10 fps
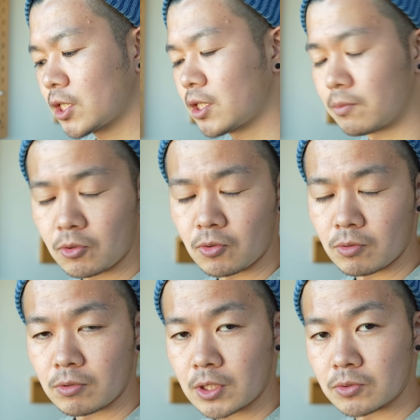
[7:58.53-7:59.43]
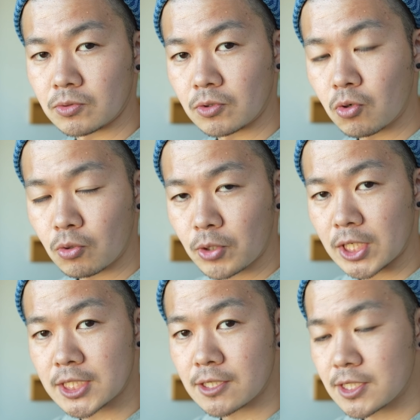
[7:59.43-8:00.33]
けでもあの衣
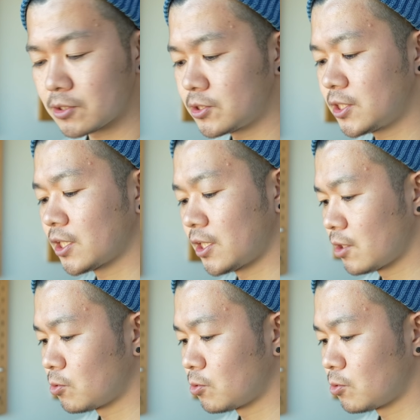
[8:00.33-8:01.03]
がサクサクになっ